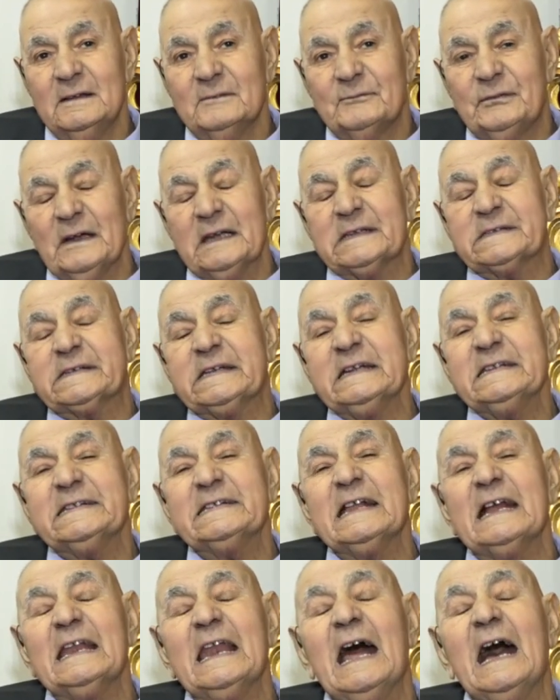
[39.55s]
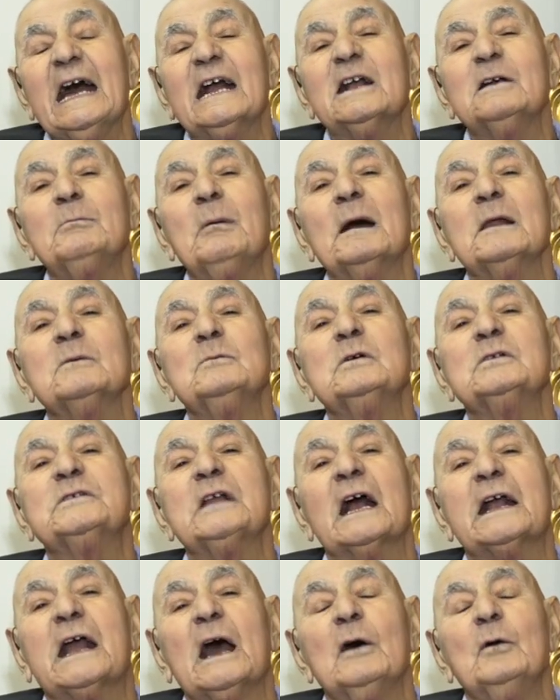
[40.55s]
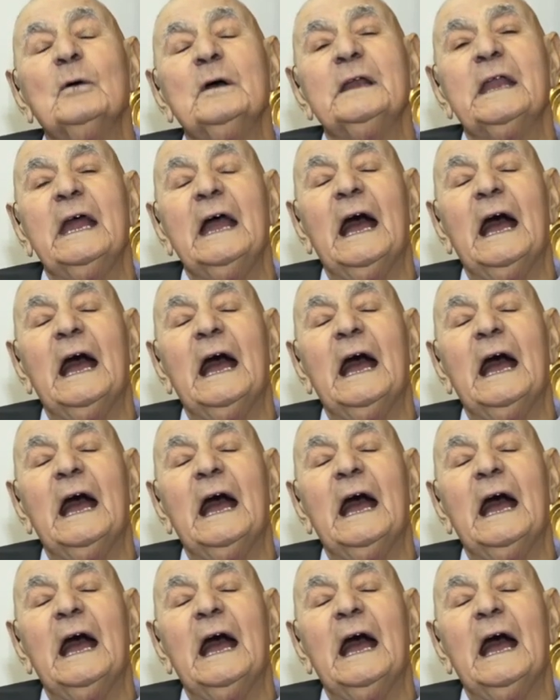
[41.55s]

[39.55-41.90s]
فالكتلة الأكبر متكونة